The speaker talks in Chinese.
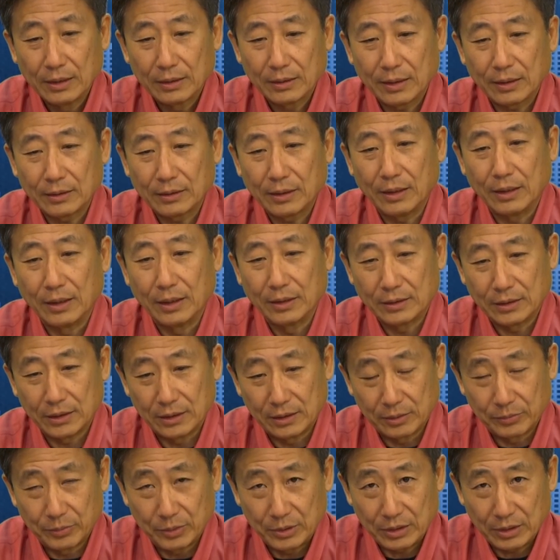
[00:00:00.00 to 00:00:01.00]
他当然写
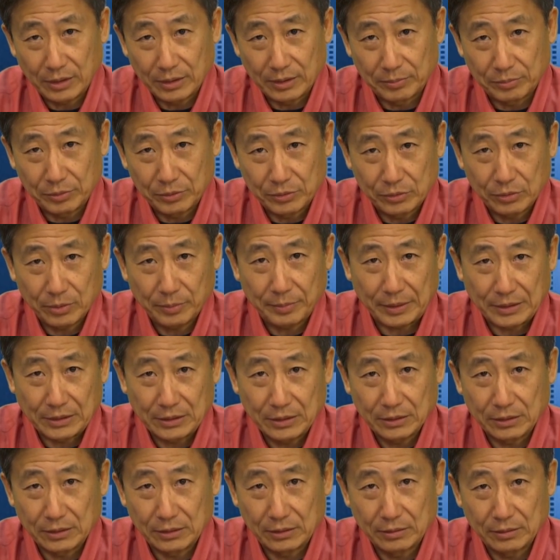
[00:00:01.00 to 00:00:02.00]
这个文章也不是说把
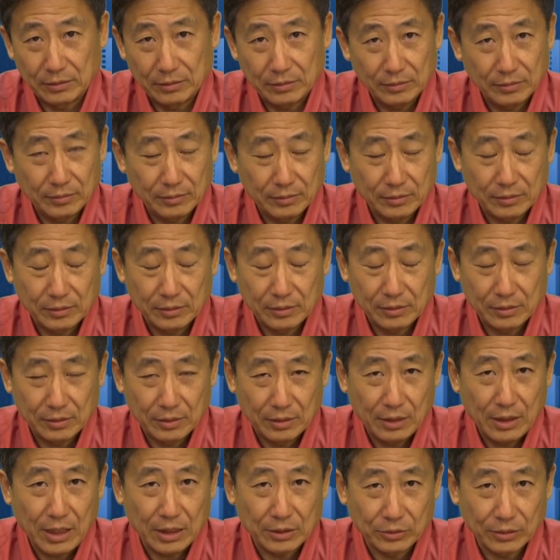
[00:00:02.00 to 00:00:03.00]
自己就
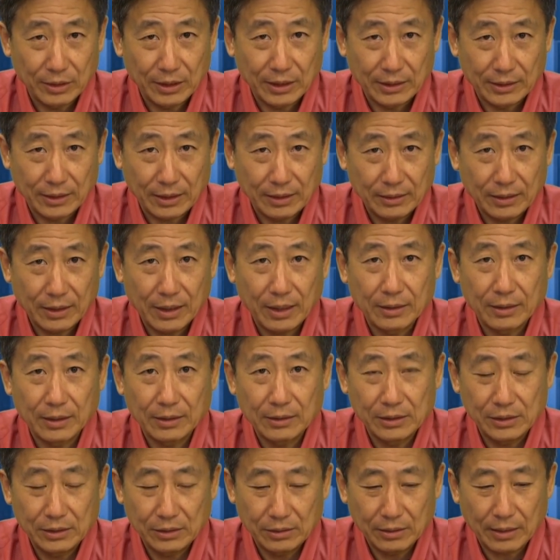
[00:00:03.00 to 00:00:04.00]
亮出来给大家看，他
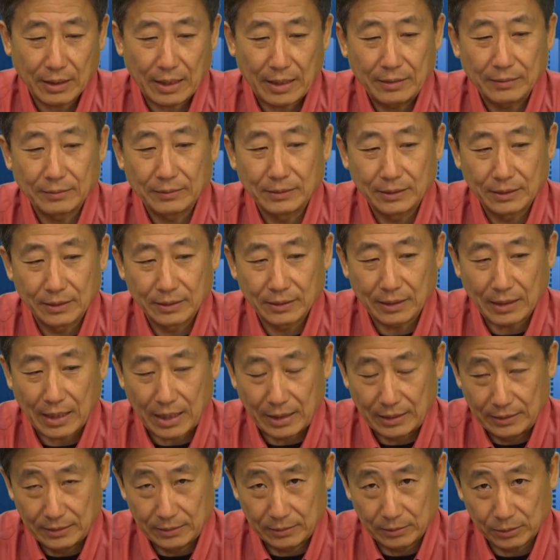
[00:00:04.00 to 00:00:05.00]
其实还有一个
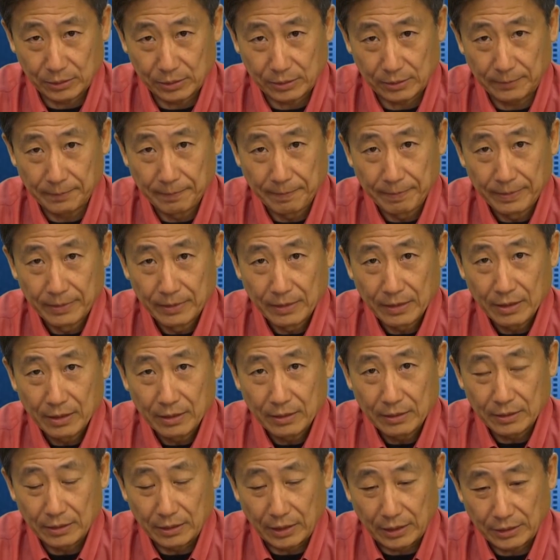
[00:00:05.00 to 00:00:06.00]
含义就是，
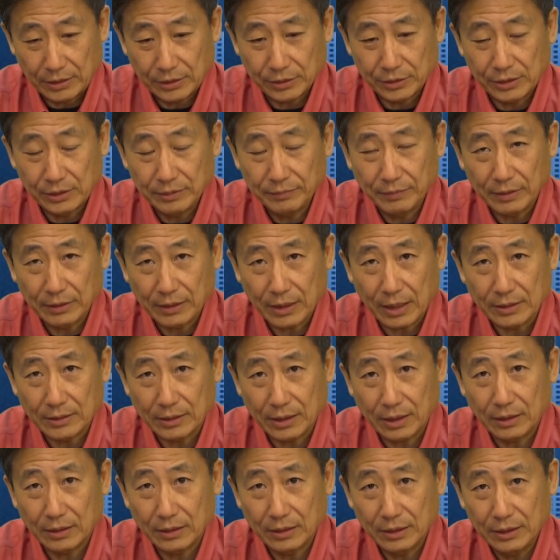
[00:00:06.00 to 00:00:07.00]
也是希望大
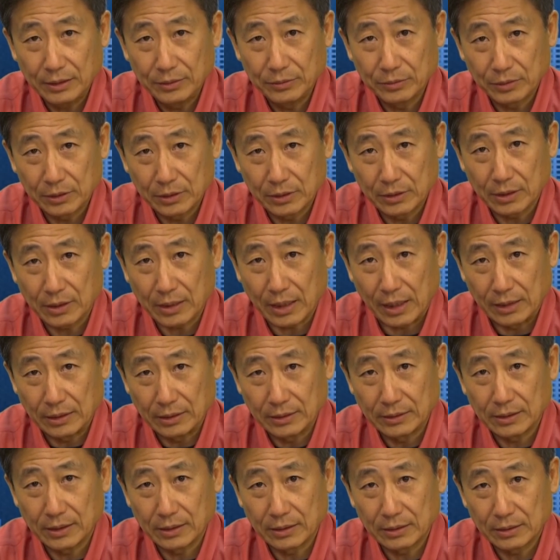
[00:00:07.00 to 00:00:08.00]
家利用这个感
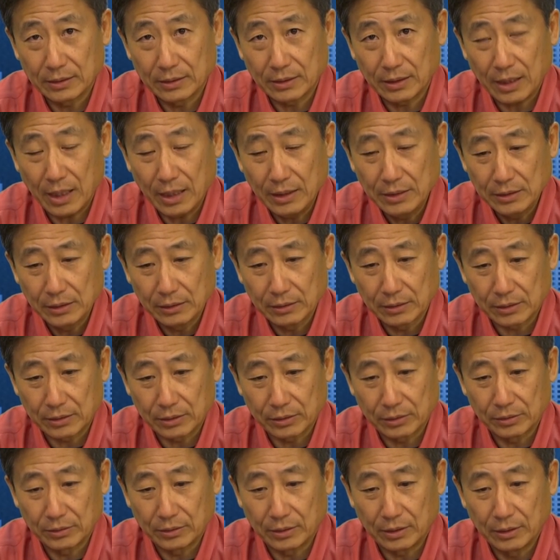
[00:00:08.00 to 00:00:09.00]
恩节这个安静的
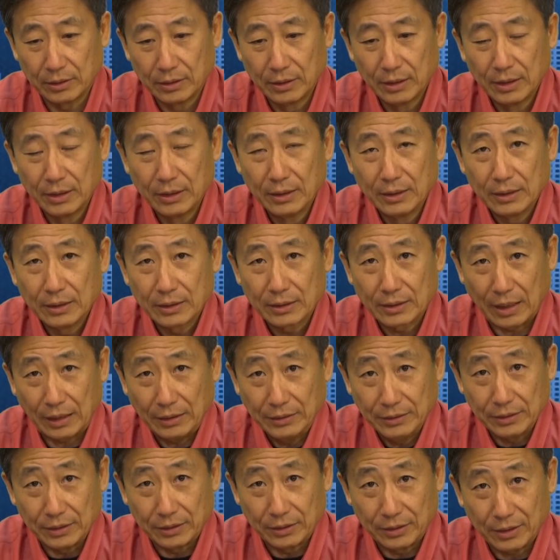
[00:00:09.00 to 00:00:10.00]
时候呢，
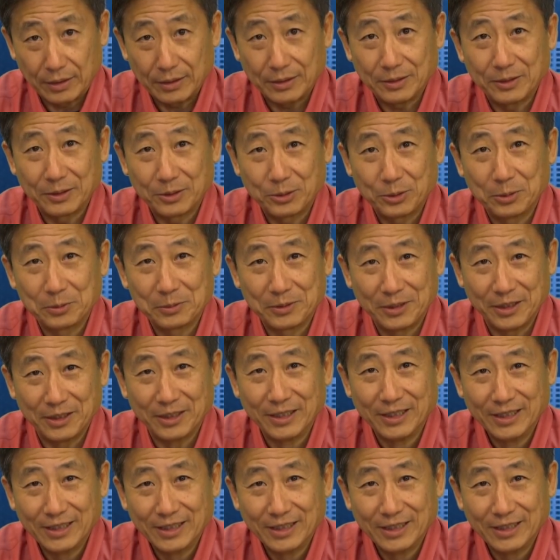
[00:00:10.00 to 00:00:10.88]
赶紧的，对不对？